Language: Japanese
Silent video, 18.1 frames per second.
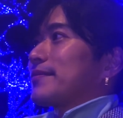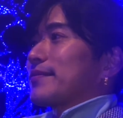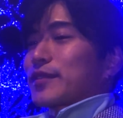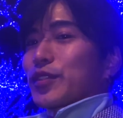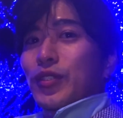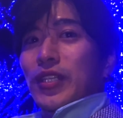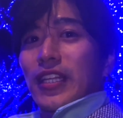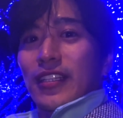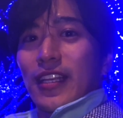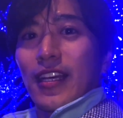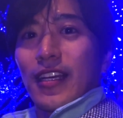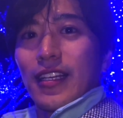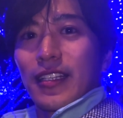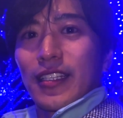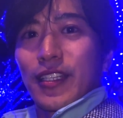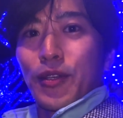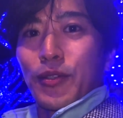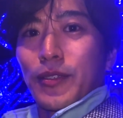どうだった
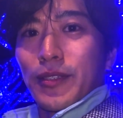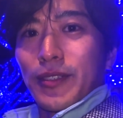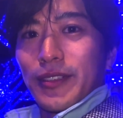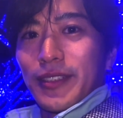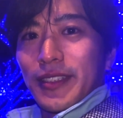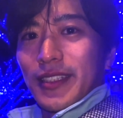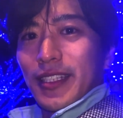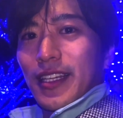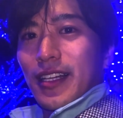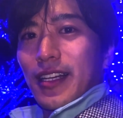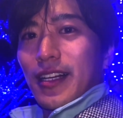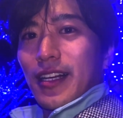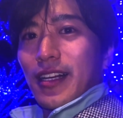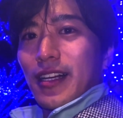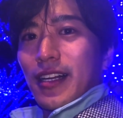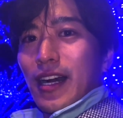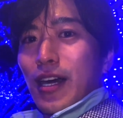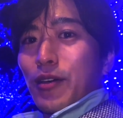今日の
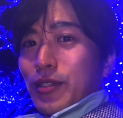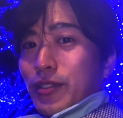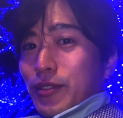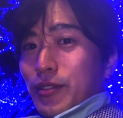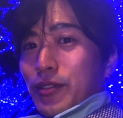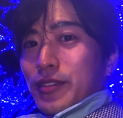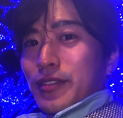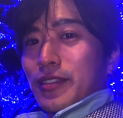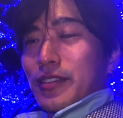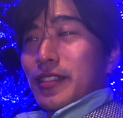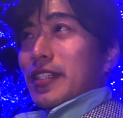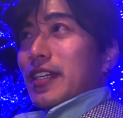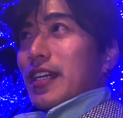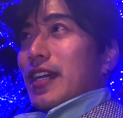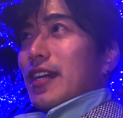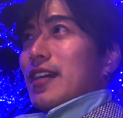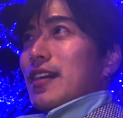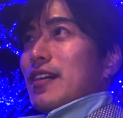青の洞窟
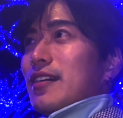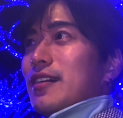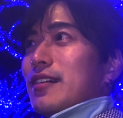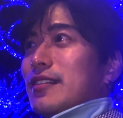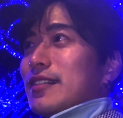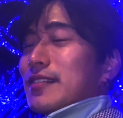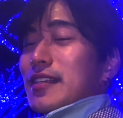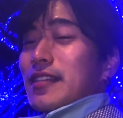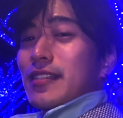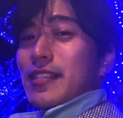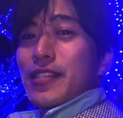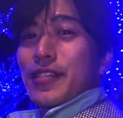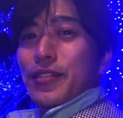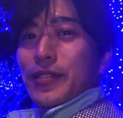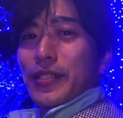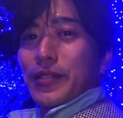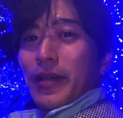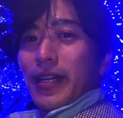
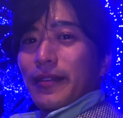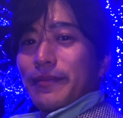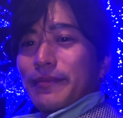2022は